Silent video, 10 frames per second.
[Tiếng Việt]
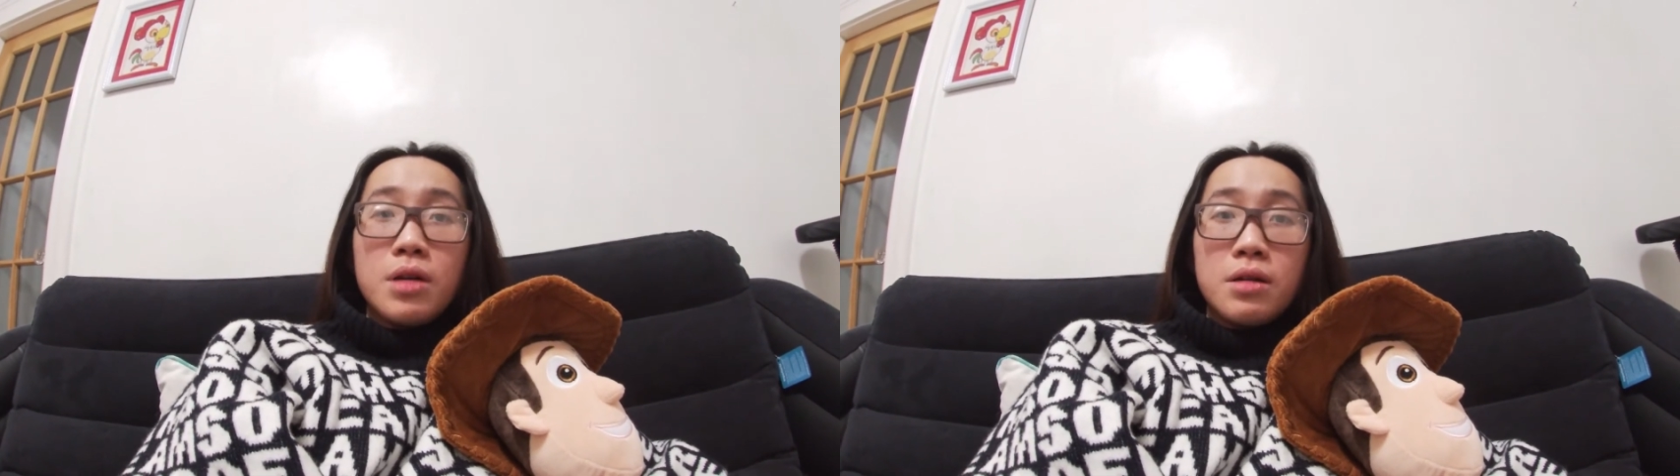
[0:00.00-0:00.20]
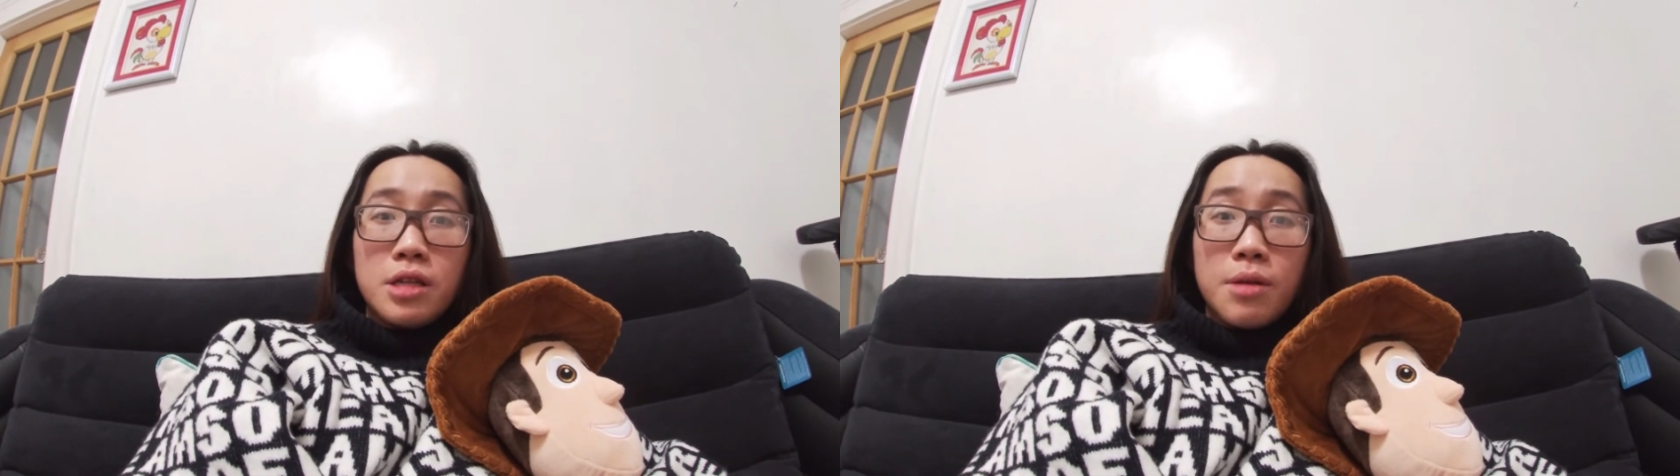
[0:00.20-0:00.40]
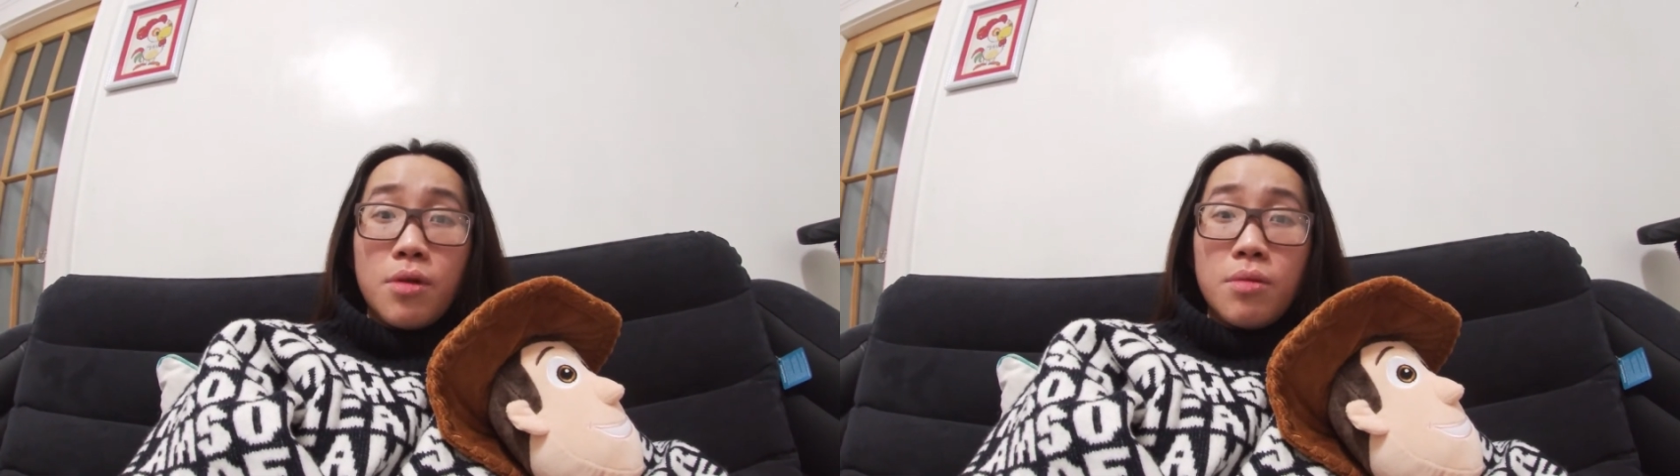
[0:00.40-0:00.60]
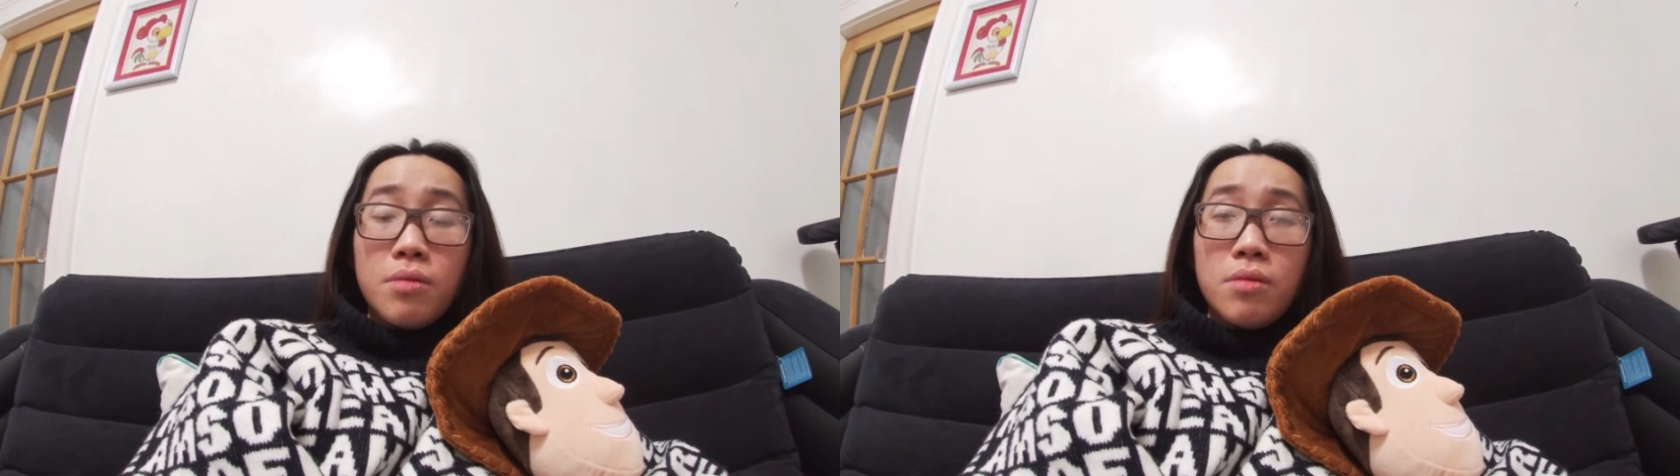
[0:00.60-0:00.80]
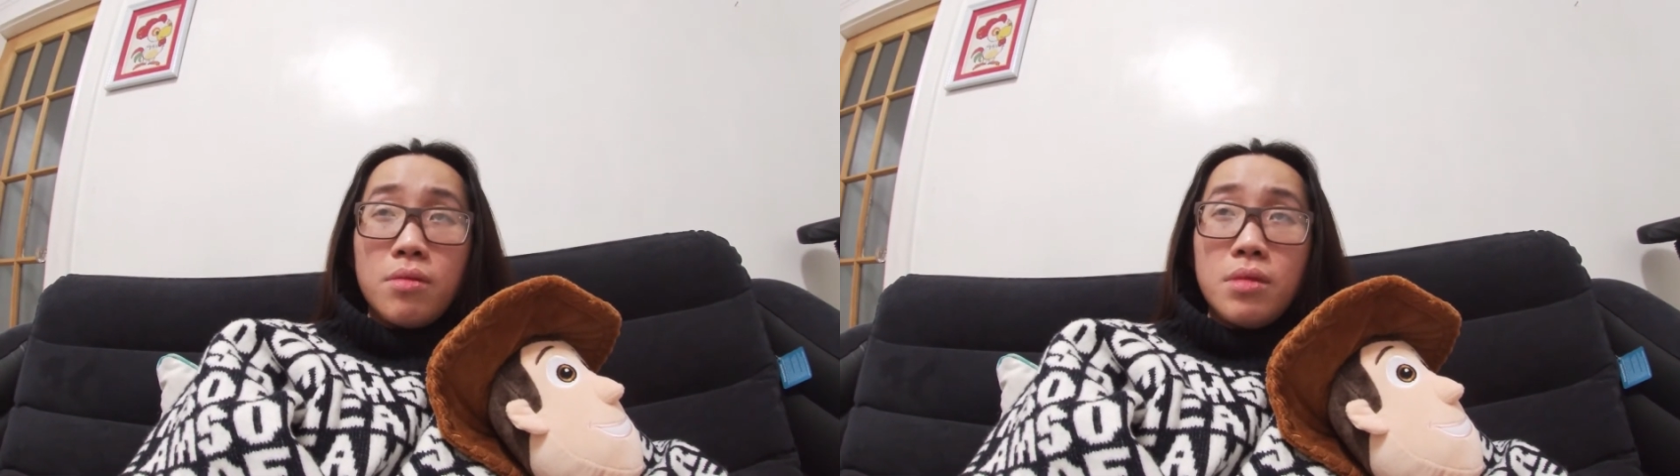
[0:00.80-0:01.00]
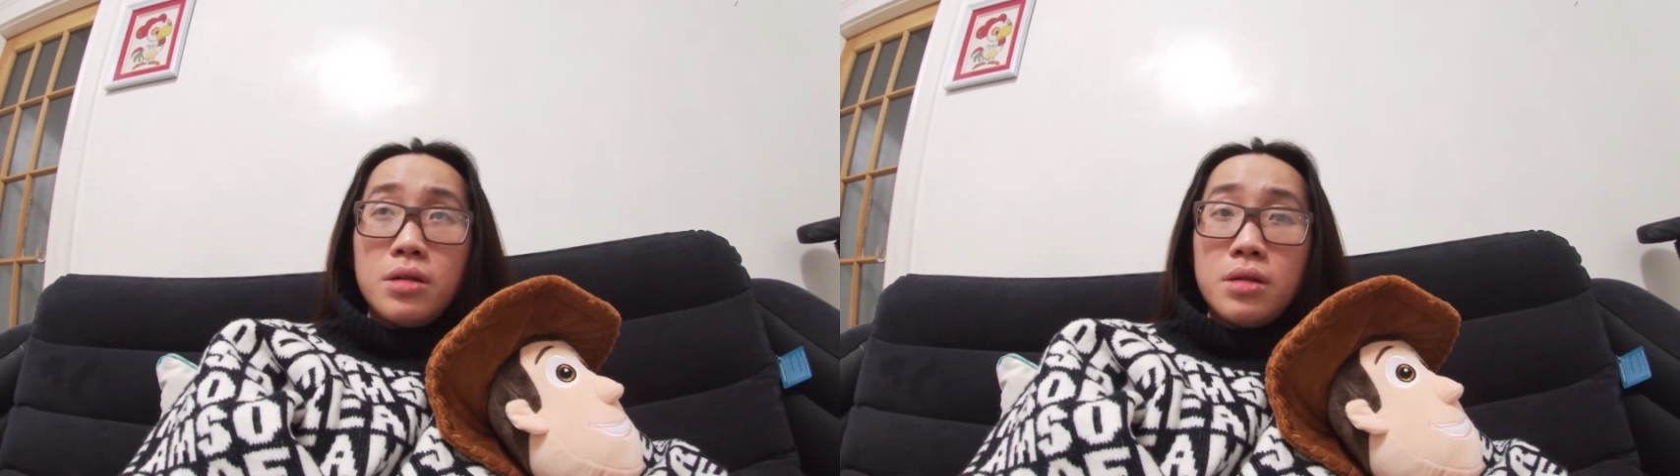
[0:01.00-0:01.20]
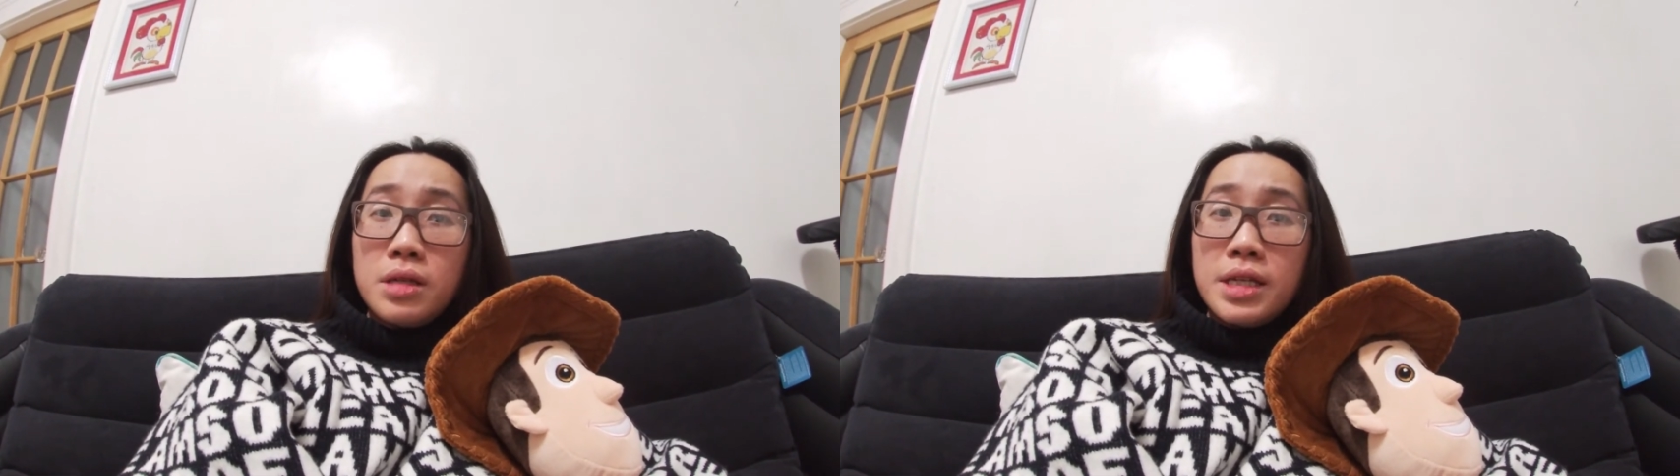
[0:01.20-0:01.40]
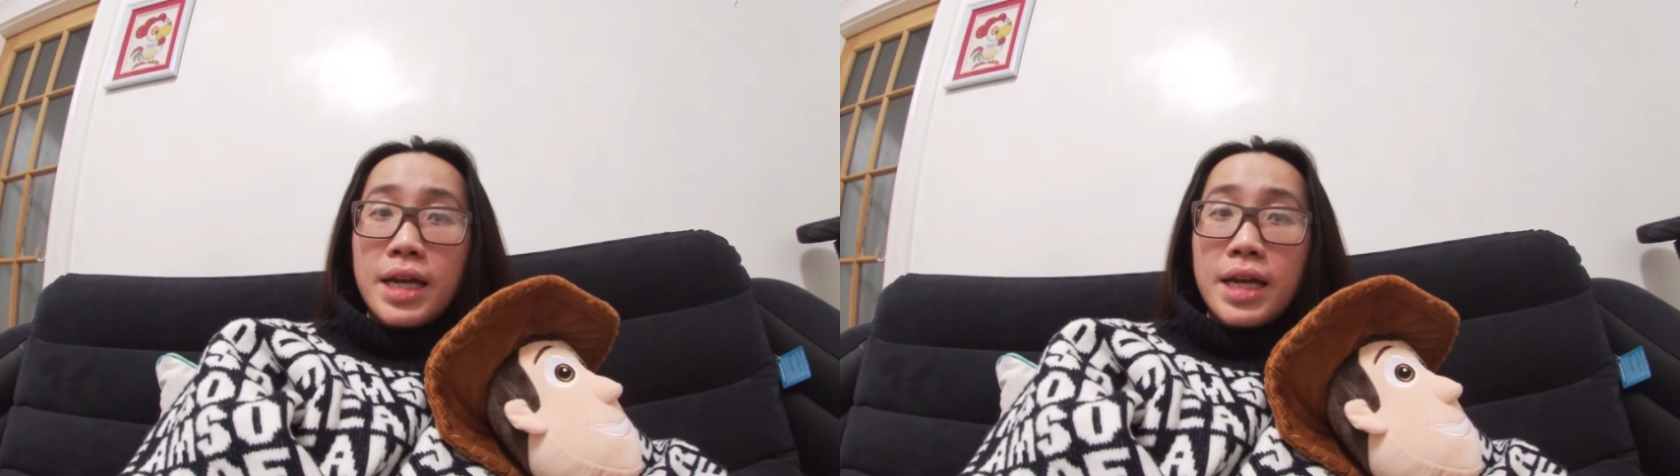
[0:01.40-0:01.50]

10 giờ 40